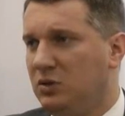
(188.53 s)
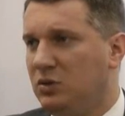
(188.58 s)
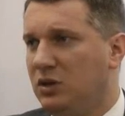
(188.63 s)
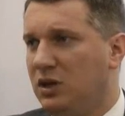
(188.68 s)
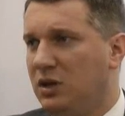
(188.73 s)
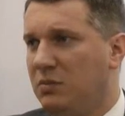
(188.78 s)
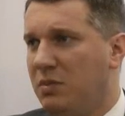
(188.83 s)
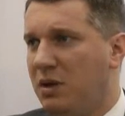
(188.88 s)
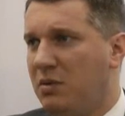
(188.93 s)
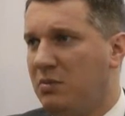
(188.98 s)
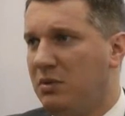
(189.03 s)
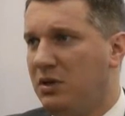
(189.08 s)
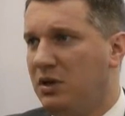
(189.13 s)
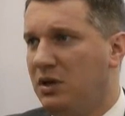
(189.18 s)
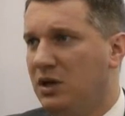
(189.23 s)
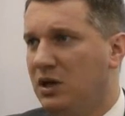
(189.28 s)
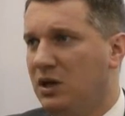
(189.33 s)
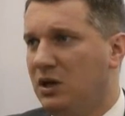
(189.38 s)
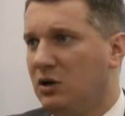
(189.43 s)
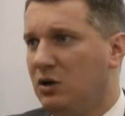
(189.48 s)
I tutaj
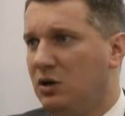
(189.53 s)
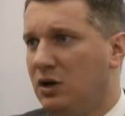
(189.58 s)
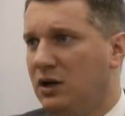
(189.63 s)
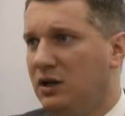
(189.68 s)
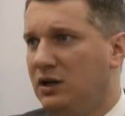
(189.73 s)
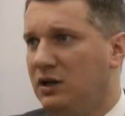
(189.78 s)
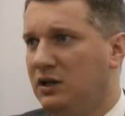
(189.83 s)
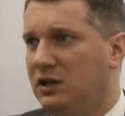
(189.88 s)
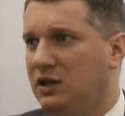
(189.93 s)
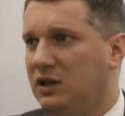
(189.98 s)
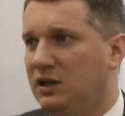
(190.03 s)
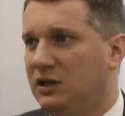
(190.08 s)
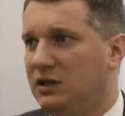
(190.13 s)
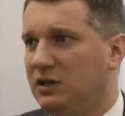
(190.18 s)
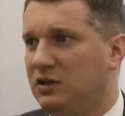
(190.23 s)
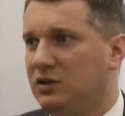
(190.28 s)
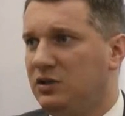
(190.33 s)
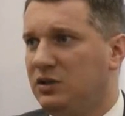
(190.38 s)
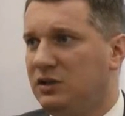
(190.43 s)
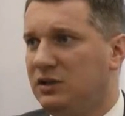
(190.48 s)
mamy kolejny
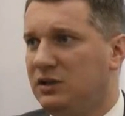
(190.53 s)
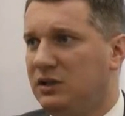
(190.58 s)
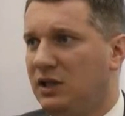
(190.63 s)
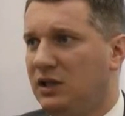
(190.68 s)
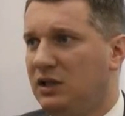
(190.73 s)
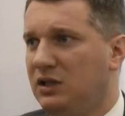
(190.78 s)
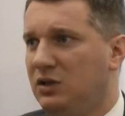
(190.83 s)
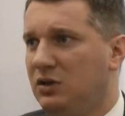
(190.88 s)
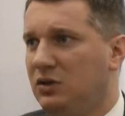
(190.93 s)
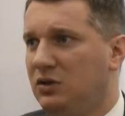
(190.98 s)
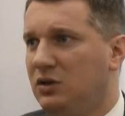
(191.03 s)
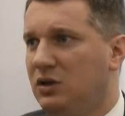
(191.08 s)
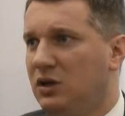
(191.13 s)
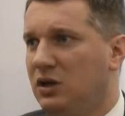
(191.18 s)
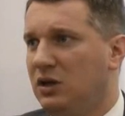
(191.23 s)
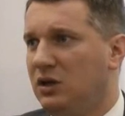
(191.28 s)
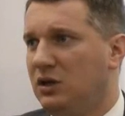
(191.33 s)
gigantyczny stadion,